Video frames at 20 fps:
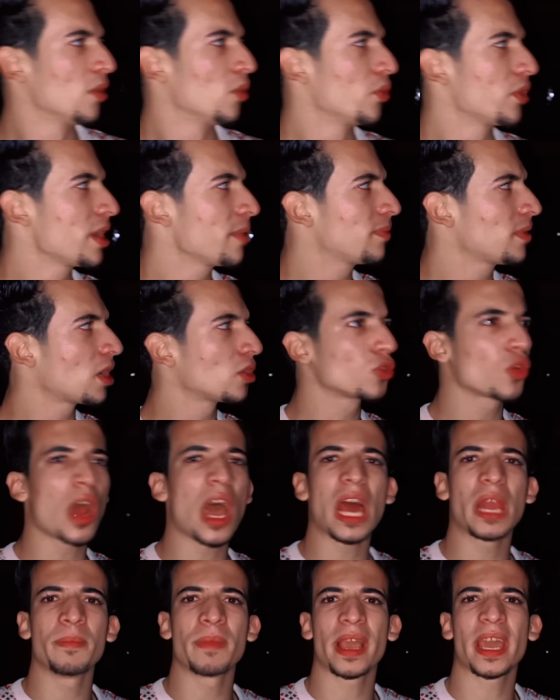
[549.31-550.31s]
ونبدا
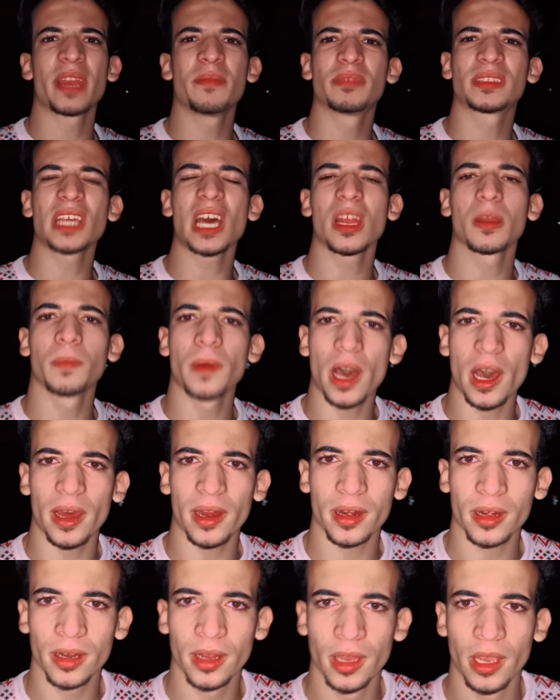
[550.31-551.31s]
نروح على المكان بتاع
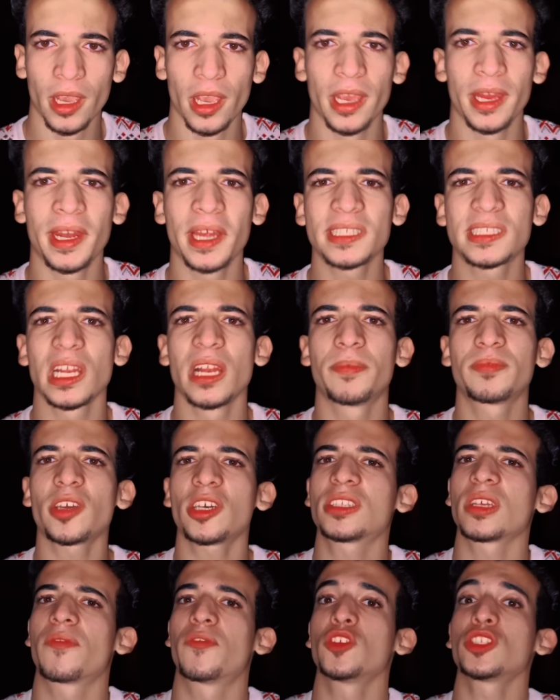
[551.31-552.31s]
البحر الناس اللي
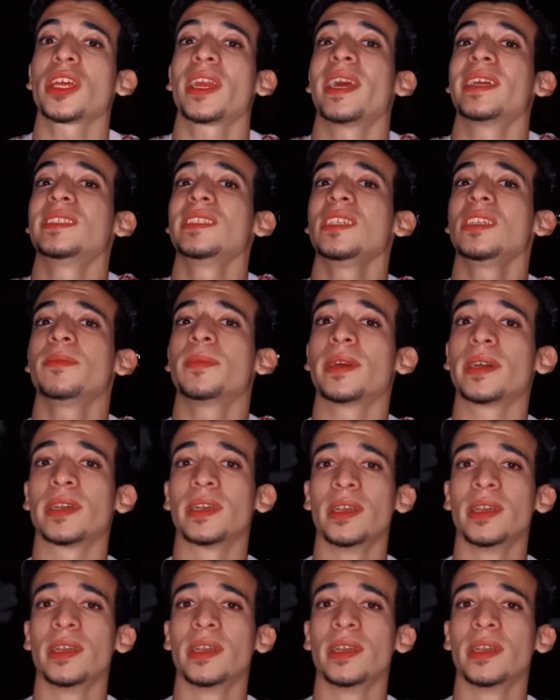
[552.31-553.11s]
بتحضر الفيديوهات القديمه